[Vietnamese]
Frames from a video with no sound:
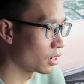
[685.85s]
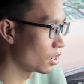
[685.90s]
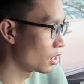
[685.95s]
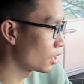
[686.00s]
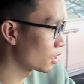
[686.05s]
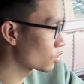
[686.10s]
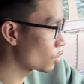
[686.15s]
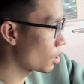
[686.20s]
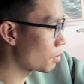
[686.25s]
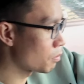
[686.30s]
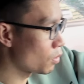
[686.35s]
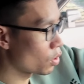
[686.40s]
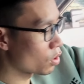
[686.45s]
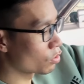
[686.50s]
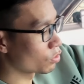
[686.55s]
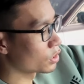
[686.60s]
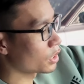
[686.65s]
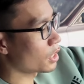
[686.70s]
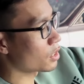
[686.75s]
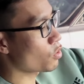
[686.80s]
Đó là toàn bộ
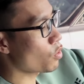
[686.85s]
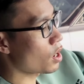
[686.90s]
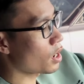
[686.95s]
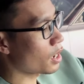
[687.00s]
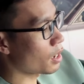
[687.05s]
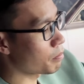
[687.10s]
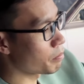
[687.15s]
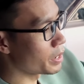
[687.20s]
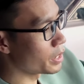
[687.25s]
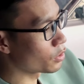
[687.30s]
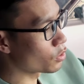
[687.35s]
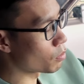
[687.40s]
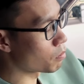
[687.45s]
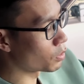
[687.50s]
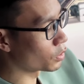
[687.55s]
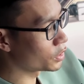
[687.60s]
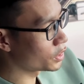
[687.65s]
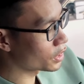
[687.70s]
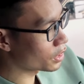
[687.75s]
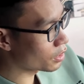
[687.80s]
không gian khoang cabin của
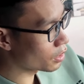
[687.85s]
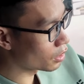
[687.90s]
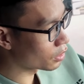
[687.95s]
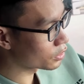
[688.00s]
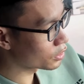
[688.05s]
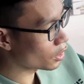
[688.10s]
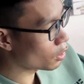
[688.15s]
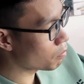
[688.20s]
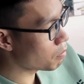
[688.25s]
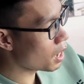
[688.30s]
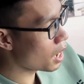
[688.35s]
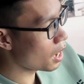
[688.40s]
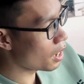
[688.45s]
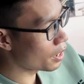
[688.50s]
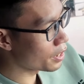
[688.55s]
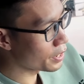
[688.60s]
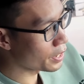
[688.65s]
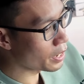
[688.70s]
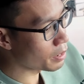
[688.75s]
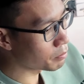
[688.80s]
một chiếc G63
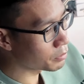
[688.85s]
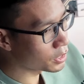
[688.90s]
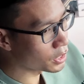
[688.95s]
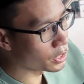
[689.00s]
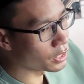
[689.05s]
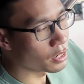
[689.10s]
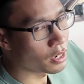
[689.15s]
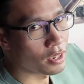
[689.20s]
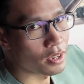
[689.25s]
AMG.